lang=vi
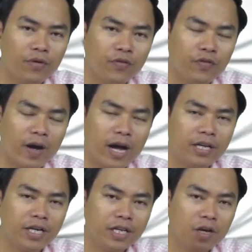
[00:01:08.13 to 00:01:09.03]
và
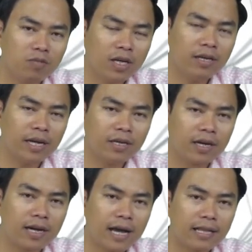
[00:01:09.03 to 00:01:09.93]
những cái thông tin này
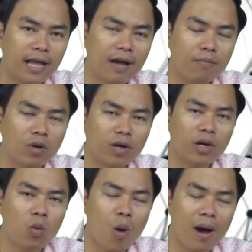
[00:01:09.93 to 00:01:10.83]
được khai thác một
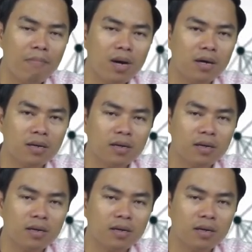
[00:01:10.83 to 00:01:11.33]
cách quá mức